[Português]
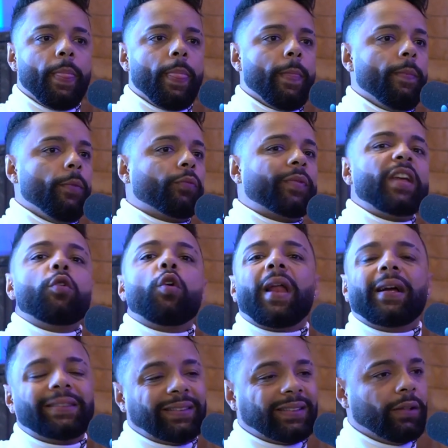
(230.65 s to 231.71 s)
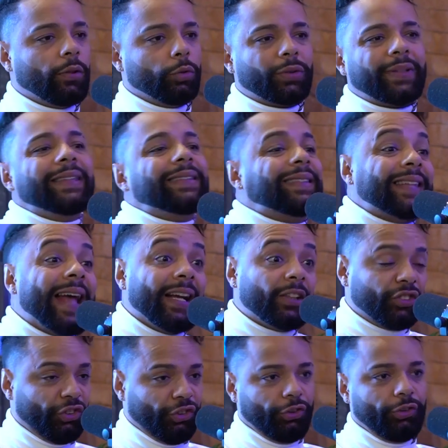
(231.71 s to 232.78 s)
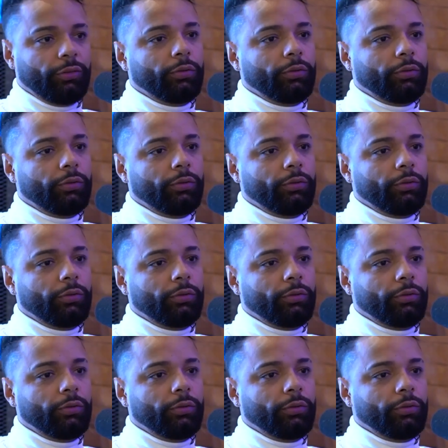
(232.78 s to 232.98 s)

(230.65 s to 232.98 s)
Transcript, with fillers: Não tem enrolação, não tem set.